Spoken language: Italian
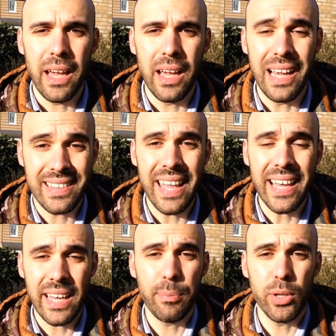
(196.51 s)
a
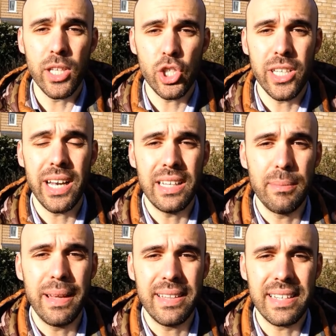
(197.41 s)
te che poi deciderai
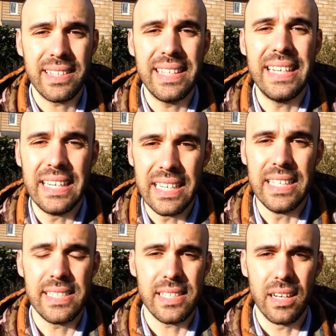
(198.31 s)
di metterti in
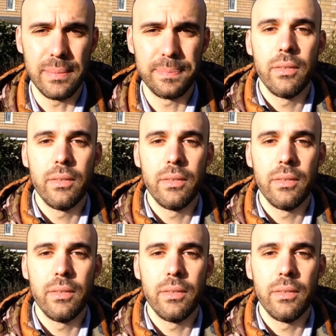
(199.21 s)
lista.